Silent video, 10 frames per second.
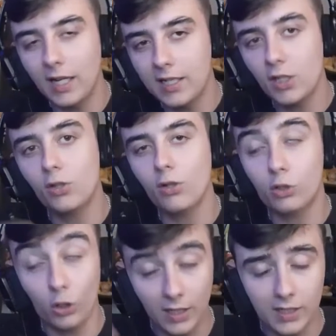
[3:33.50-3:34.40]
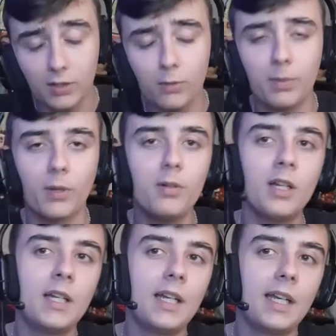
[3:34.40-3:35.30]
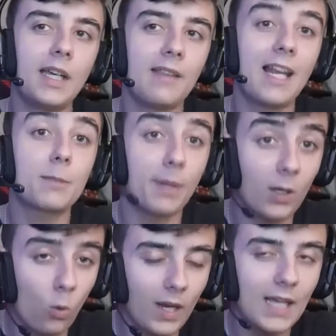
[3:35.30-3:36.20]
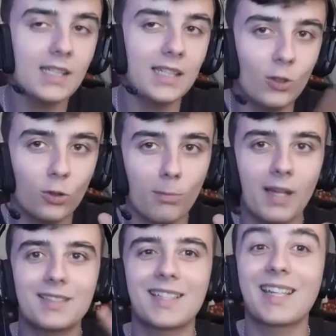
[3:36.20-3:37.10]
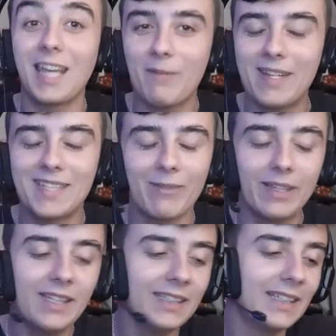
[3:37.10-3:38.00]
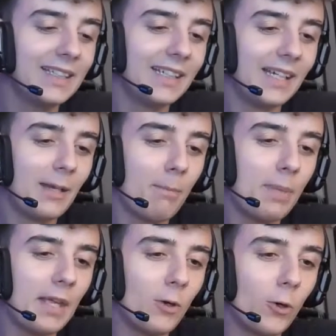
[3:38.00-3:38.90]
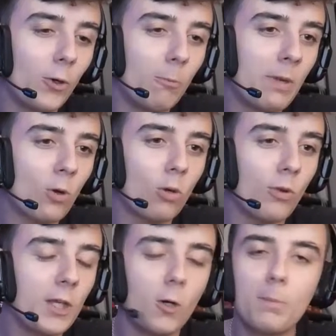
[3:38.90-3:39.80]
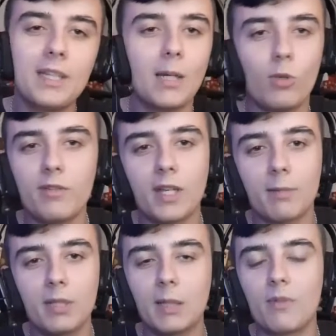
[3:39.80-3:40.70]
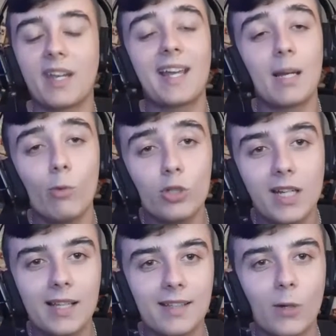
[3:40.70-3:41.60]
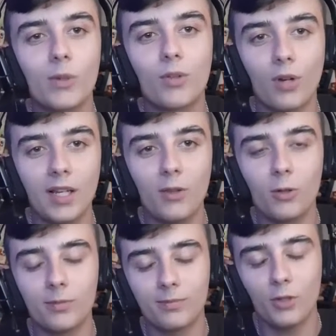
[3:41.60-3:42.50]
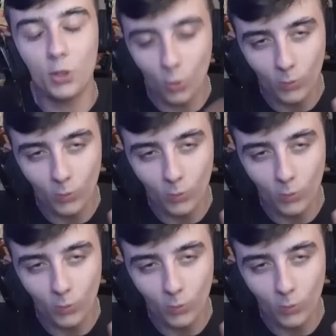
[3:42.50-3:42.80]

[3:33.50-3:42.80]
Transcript: Edgerton, Joel Edgerton perdón, eh, de las precuelas y otros más que vais a ver. Pero, pero como digo, pinta muy bien, pinta muy bien. En la música está nuestro querido John